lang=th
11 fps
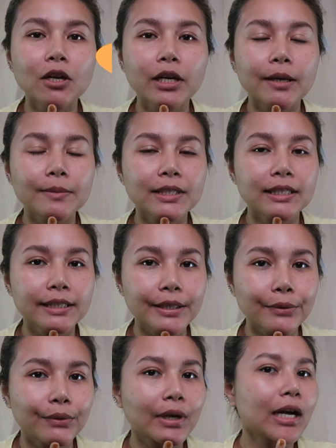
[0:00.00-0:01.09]
มีรอยดำจาก
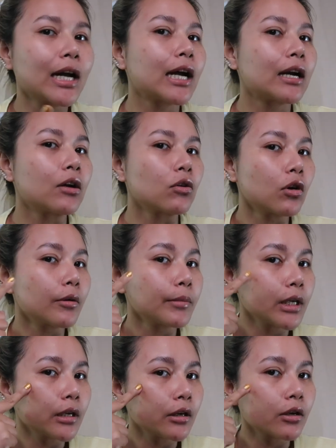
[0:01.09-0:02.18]
สิวนะคะแล้วก็
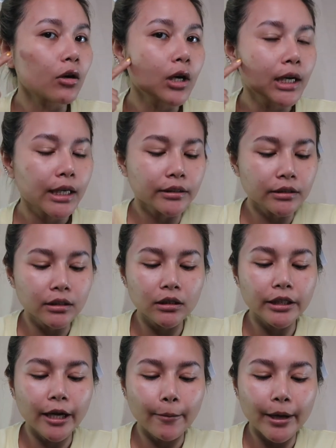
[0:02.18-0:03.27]
มีรอยเลเซอ
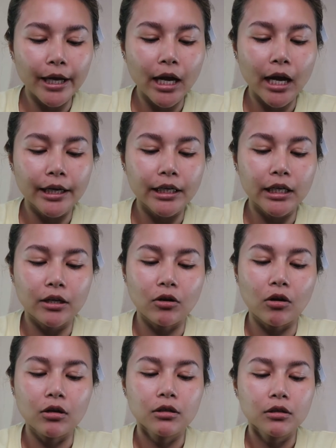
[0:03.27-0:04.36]
ร์ยังไม่หาย
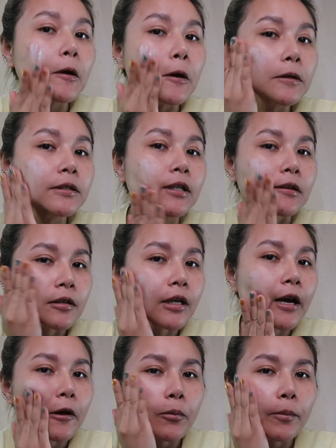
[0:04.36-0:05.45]
ดีาะก็จะ
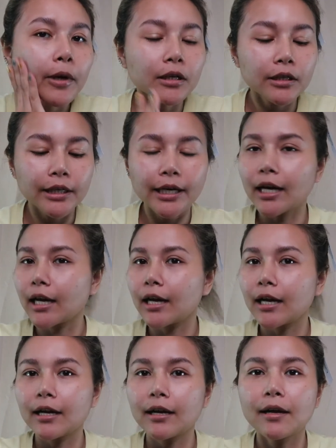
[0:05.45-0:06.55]
ทาลงไปเลยนะคะ
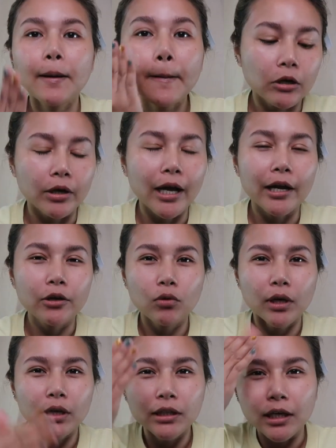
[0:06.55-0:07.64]
เดี๋ยวทาให้
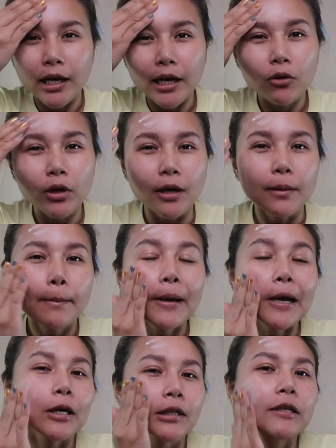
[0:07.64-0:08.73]
ดูกันหนึ่งข้างก่อนนะ
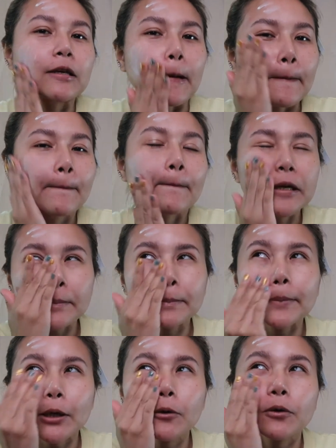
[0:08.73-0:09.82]
ปกติอะถ้าดิป
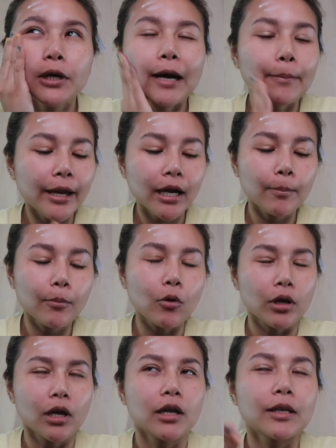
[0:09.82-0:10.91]
เป็นคนทาแป้งกระป๋
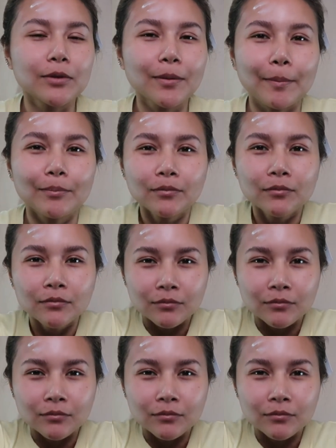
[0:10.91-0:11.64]
องเนี่ย ดิปจะแบบ